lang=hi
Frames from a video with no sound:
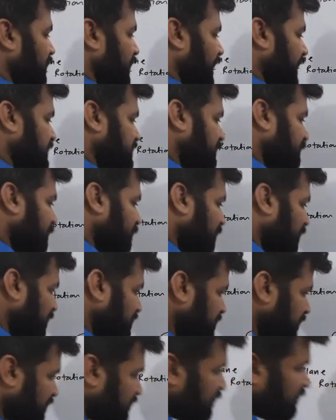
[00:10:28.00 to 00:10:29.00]
ऐसे भी बना
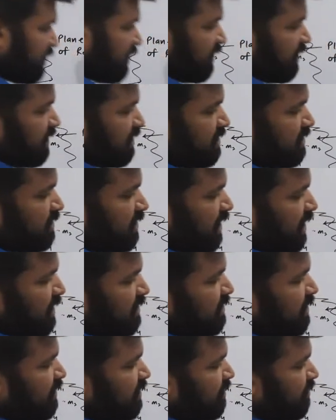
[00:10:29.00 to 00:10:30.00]
सकता था इस जगह
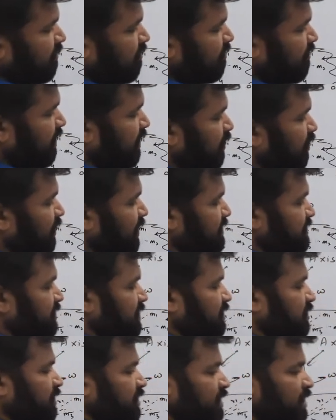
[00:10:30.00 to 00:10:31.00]
से मान लो
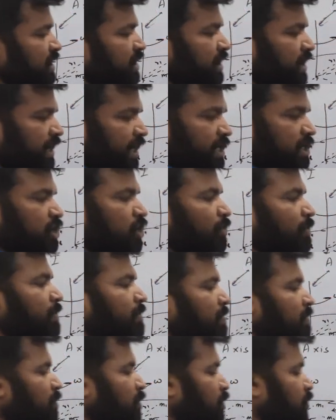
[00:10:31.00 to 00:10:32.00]
ऐसे इसको भी
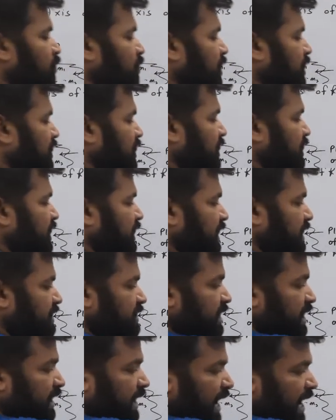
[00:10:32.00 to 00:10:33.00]
मैं बोलूँगा कि ये किस
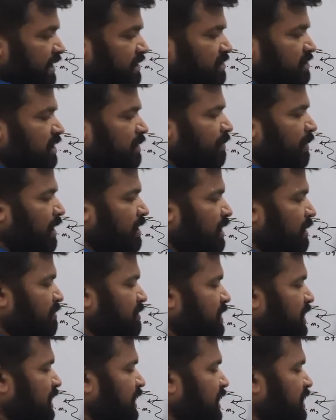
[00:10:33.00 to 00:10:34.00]
एक एज से
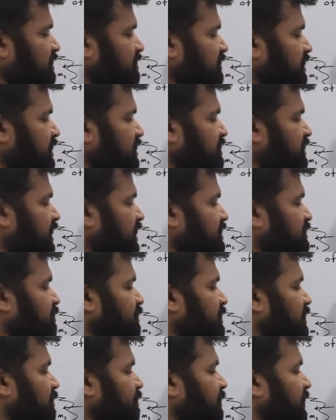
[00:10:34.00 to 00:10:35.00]
अब ये केस इस केस
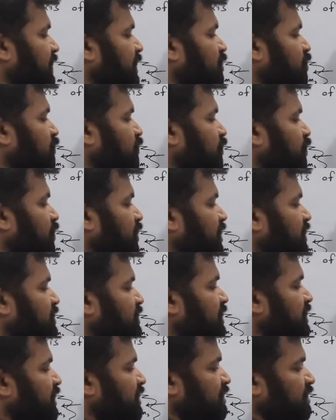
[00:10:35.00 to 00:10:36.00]
में ये प्लेन ऑफ
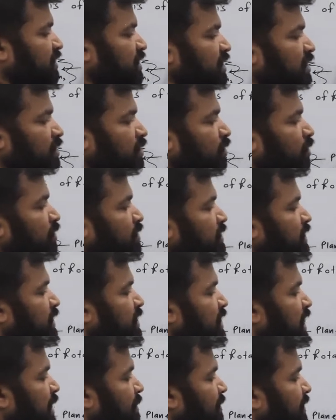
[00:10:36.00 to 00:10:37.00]
रोटेशन है और ये
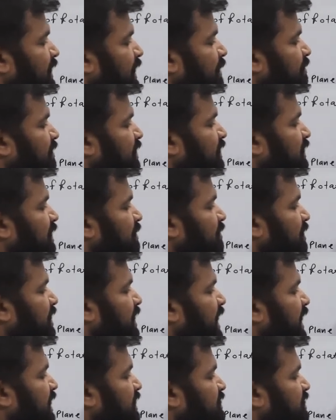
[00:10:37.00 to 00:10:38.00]
यहाँ पर क्या बना दिया
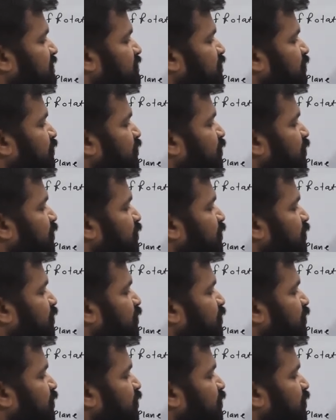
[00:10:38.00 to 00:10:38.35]
मैंने एक्सिस ऑफ